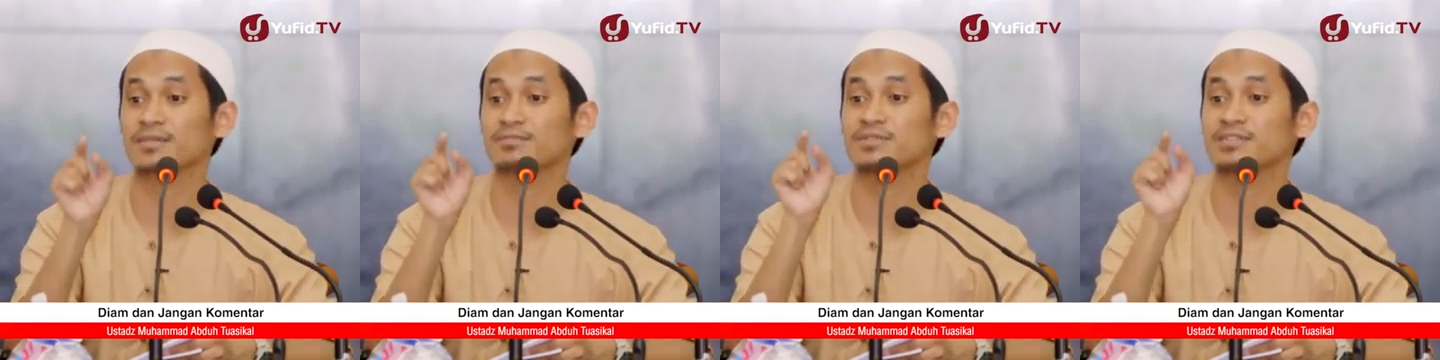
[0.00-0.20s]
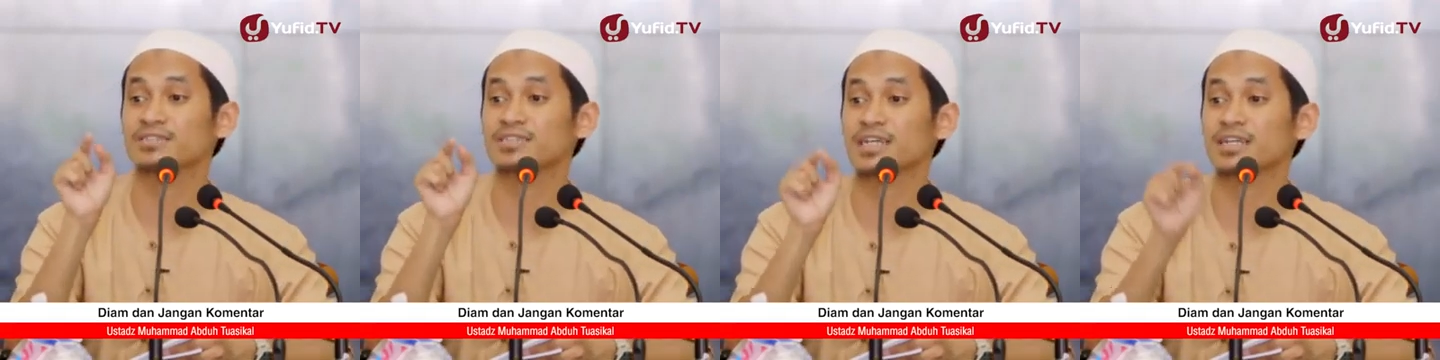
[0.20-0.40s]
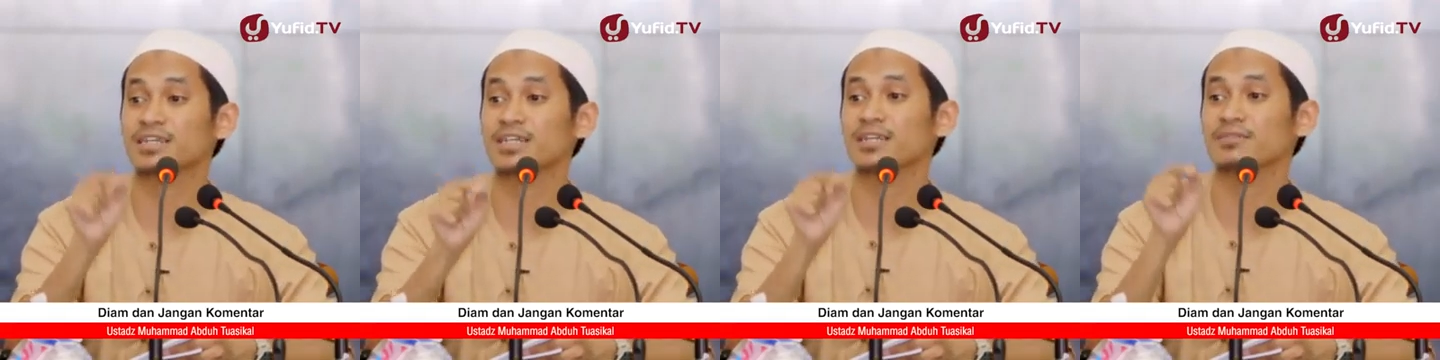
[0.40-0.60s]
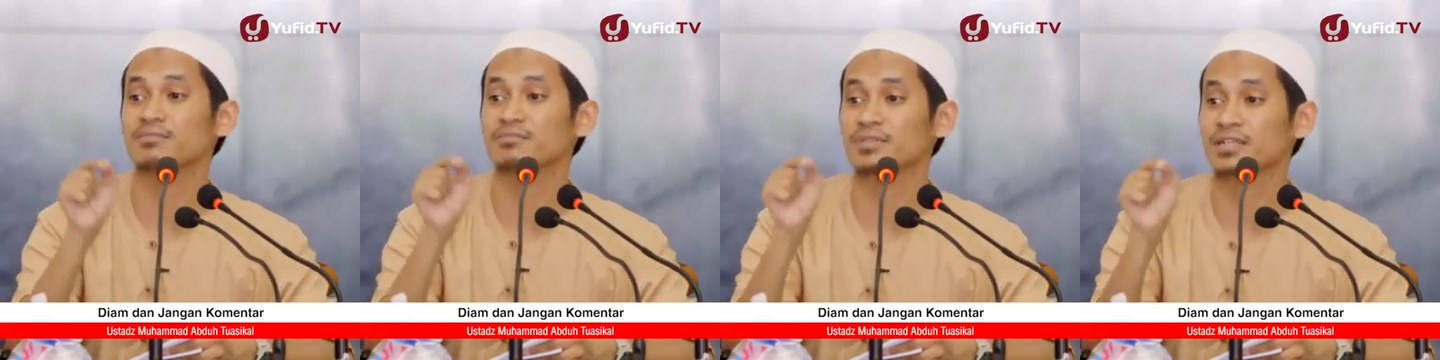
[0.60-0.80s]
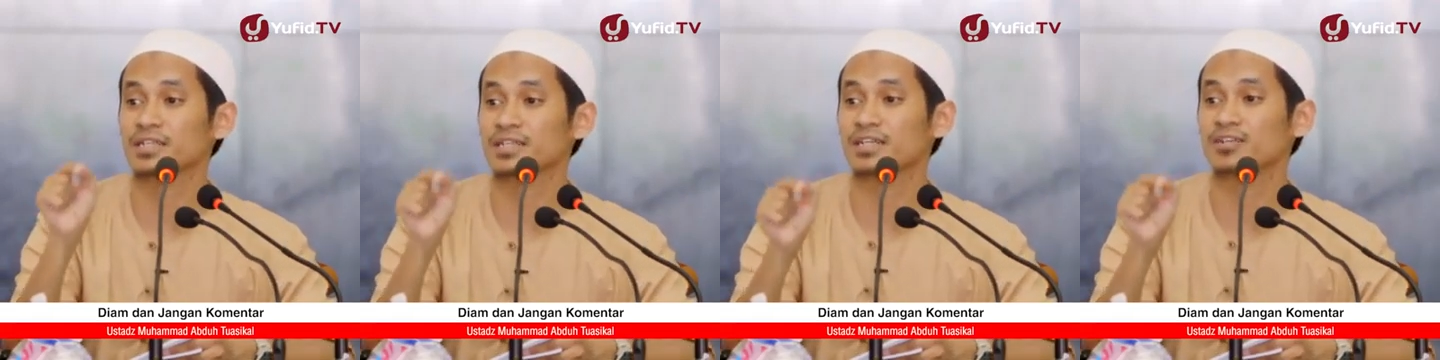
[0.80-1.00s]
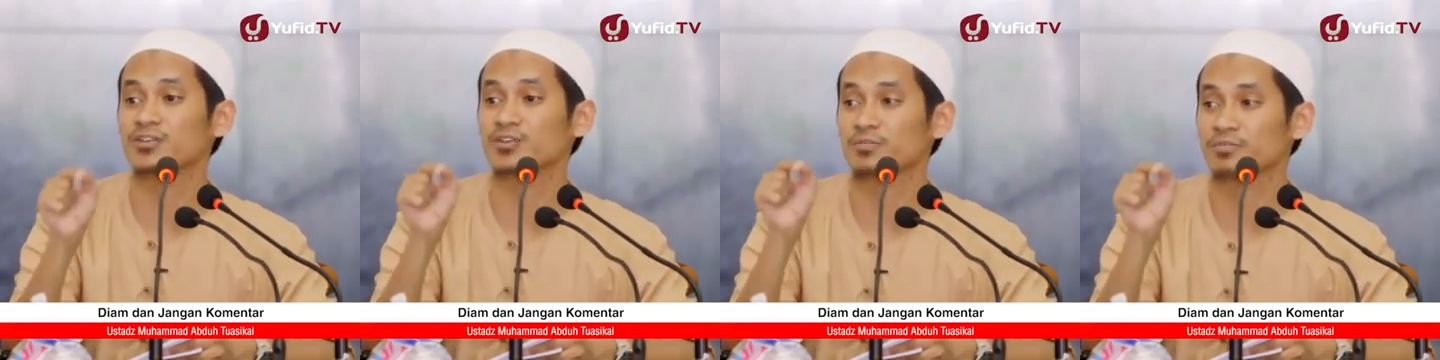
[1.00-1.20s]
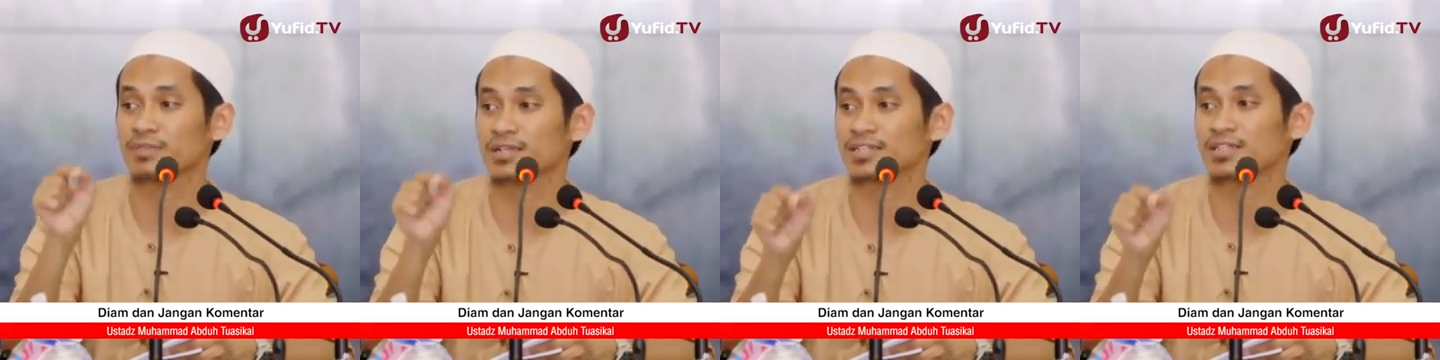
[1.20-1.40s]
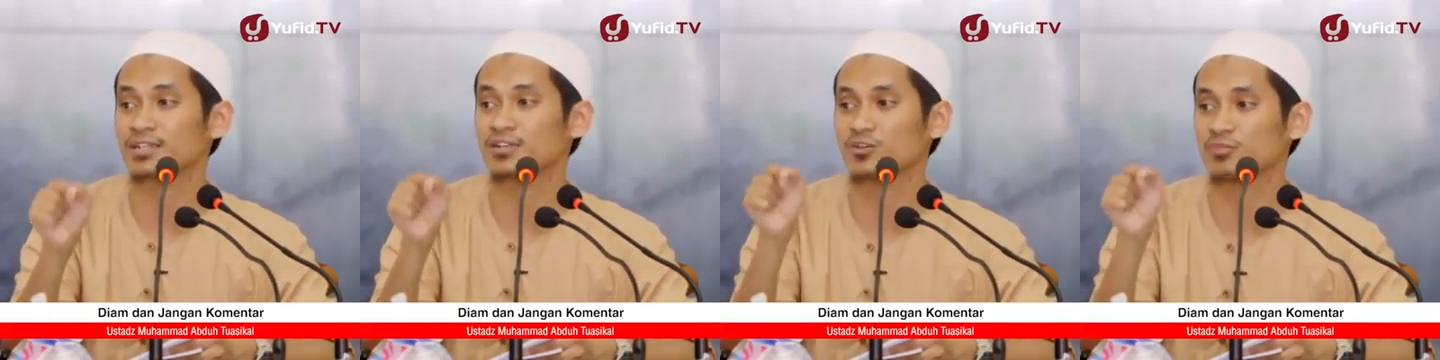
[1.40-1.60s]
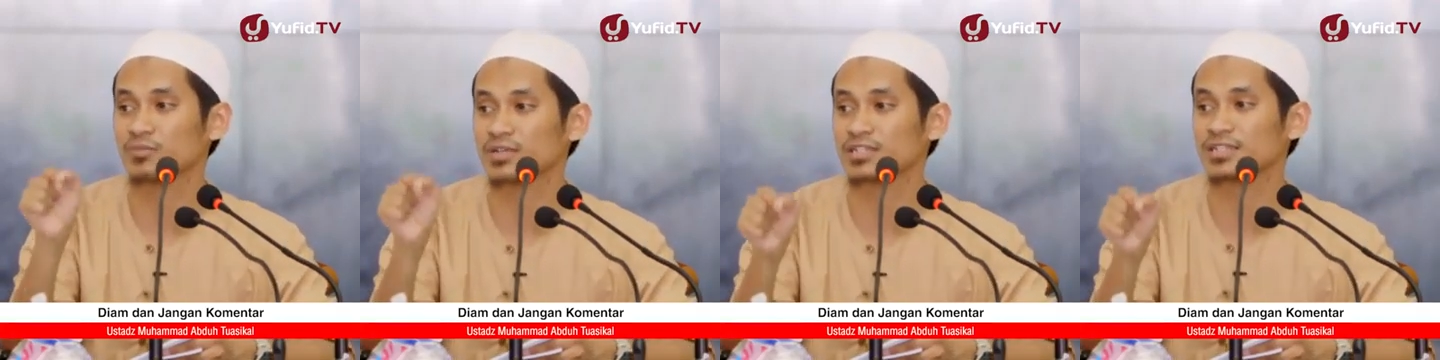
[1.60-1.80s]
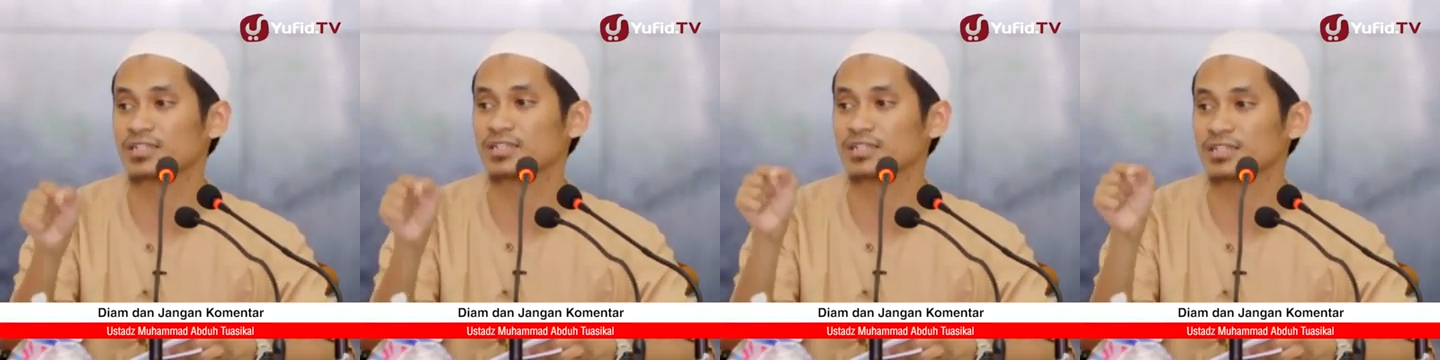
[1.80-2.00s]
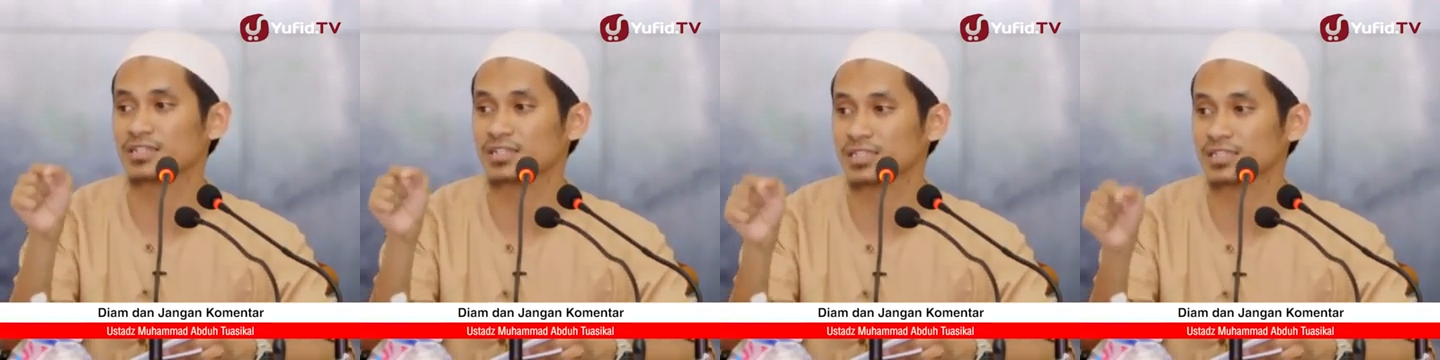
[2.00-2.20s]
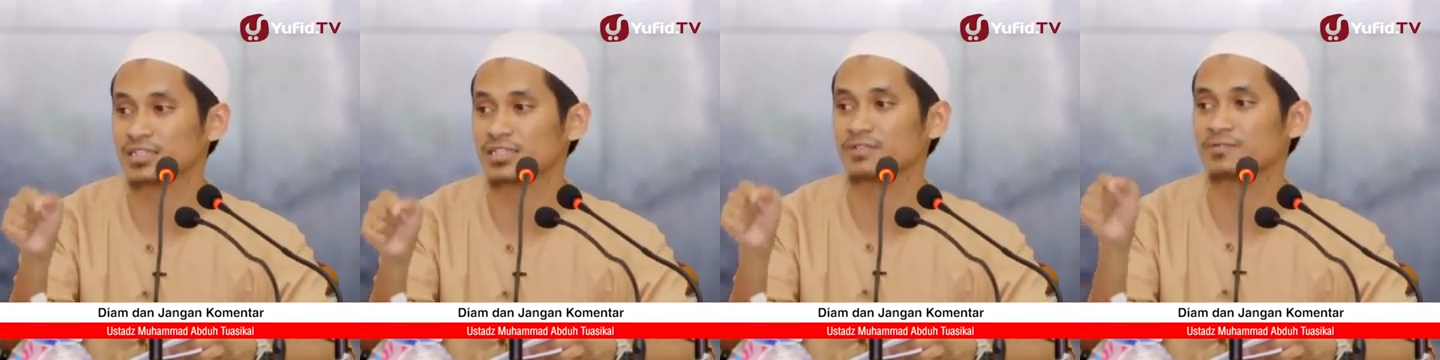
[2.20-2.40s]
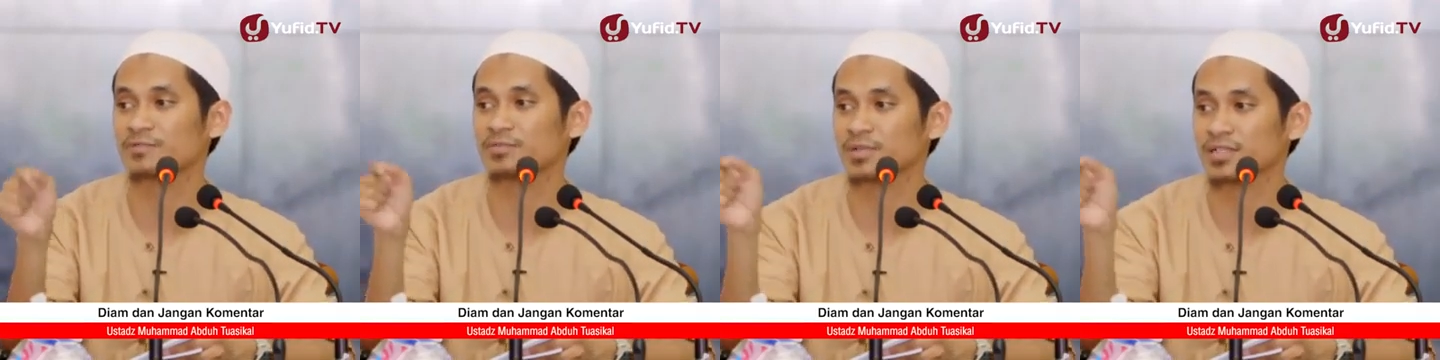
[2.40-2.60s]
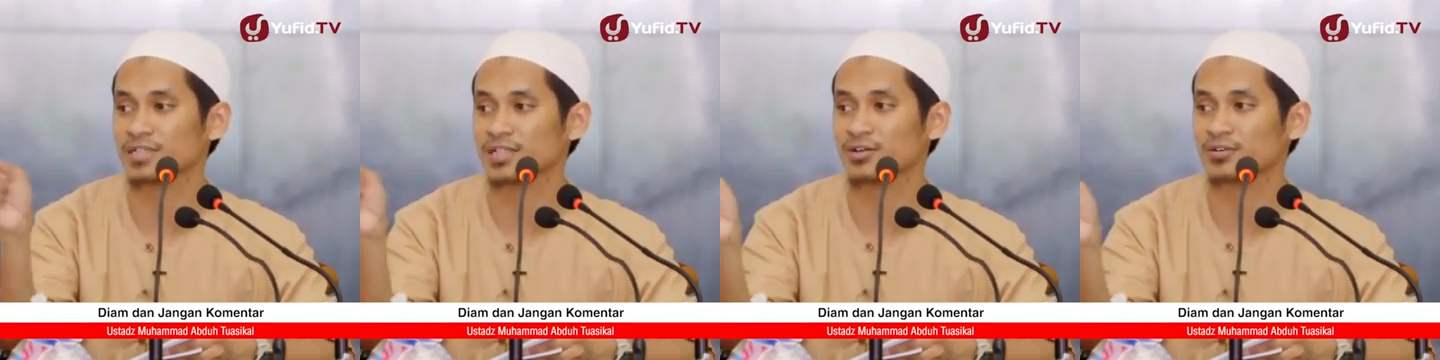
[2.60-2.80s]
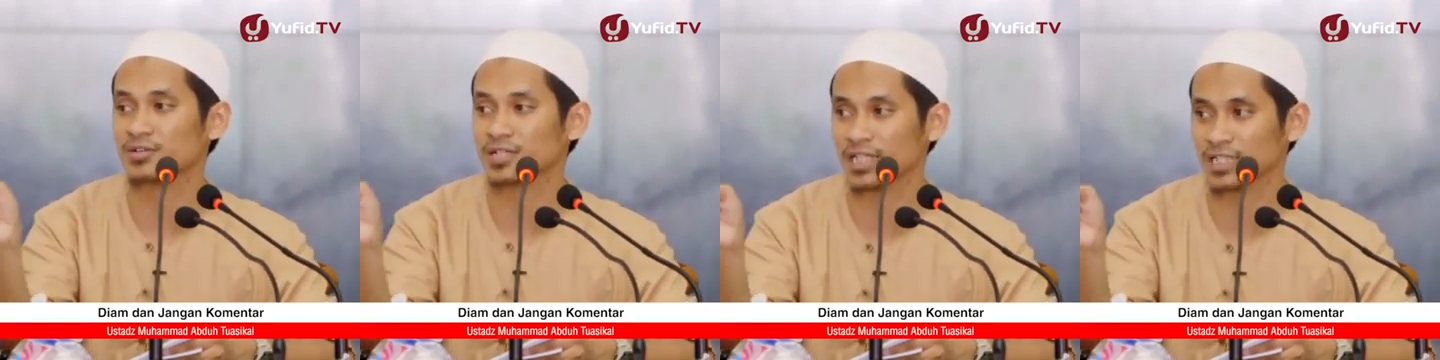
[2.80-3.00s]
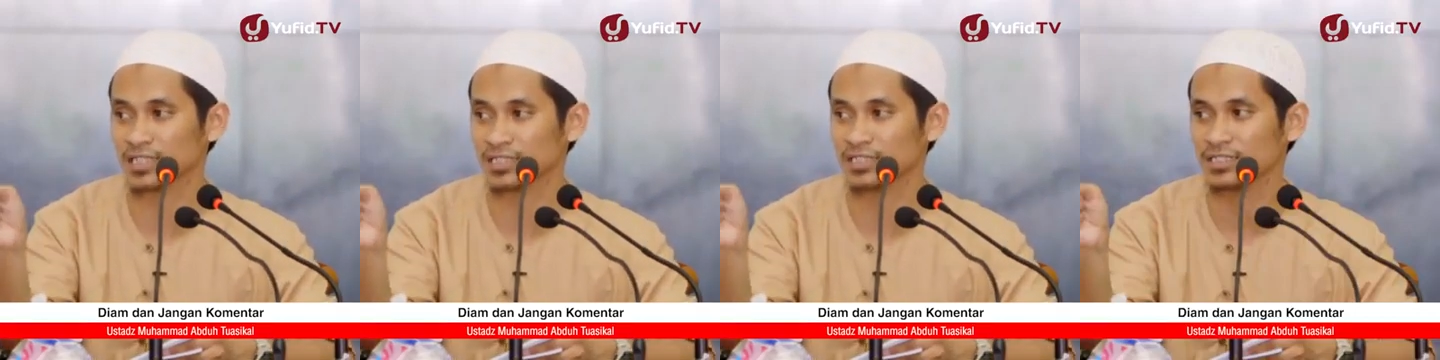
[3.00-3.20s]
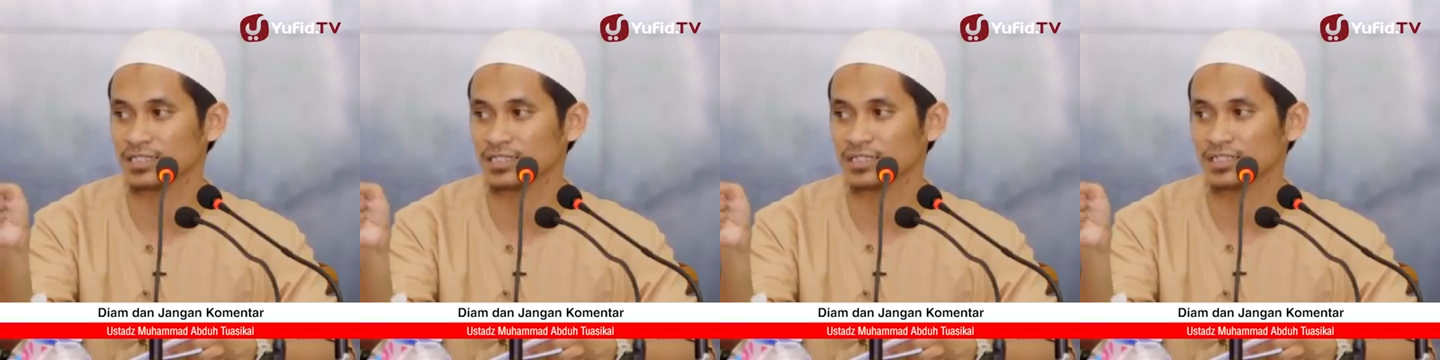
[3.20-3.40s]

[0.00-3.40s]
Tapi jangan berikan komentar-komentar negatif kepada orang